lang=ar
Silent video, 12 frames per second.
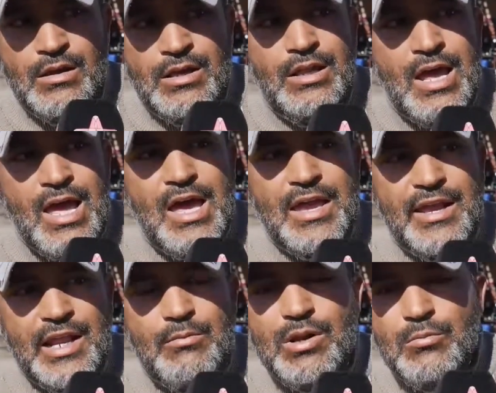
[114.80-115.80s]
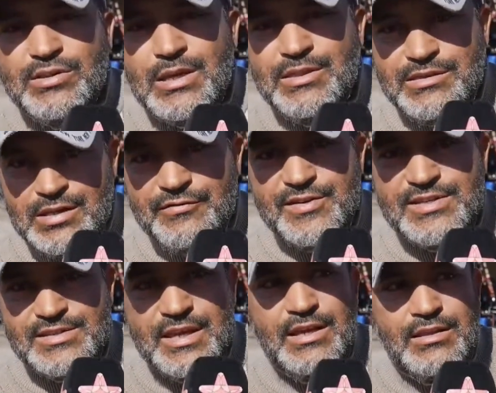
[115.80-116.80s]
إلى آخرهم المتمثل في
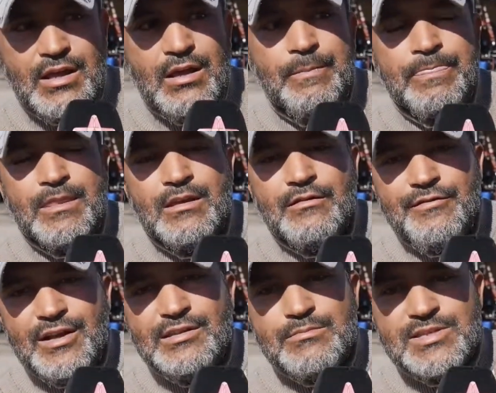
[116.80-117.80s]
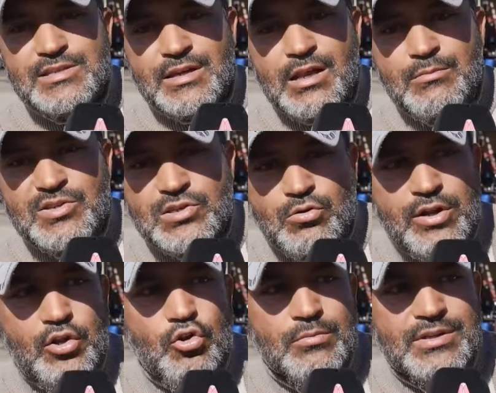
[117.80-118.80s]
السيدة فاطمة الزهراء
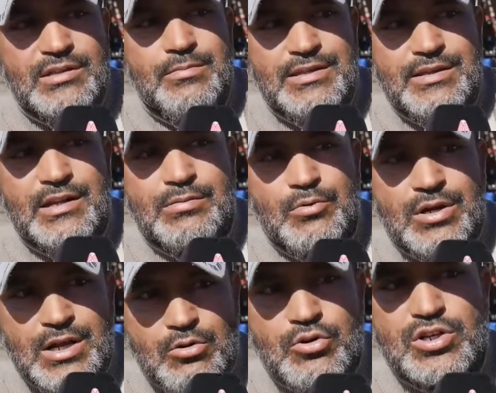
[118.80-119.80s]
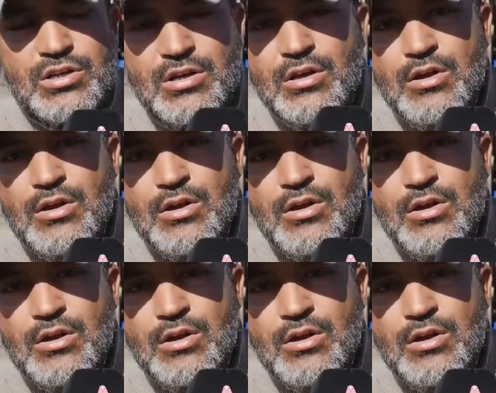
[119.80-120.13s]
المنصوري عمدة مدينة مراكش